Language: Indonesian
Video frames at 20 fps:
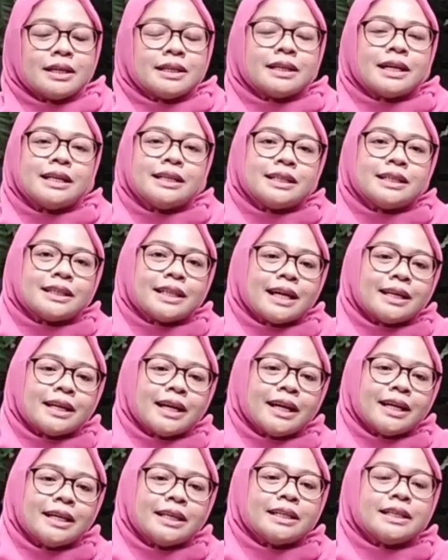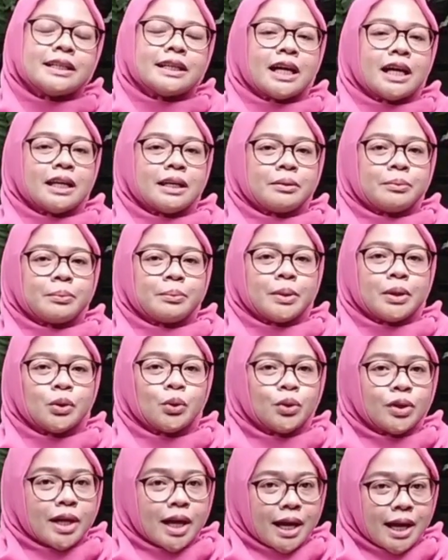dan ditandai dengan
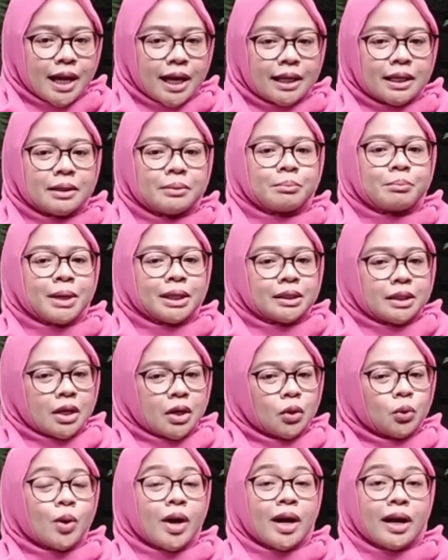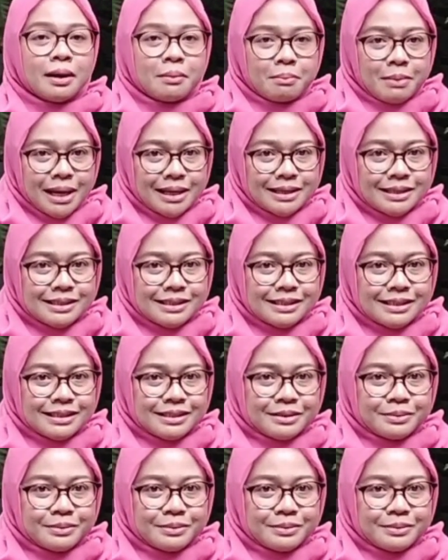penggunaan mata uang emas.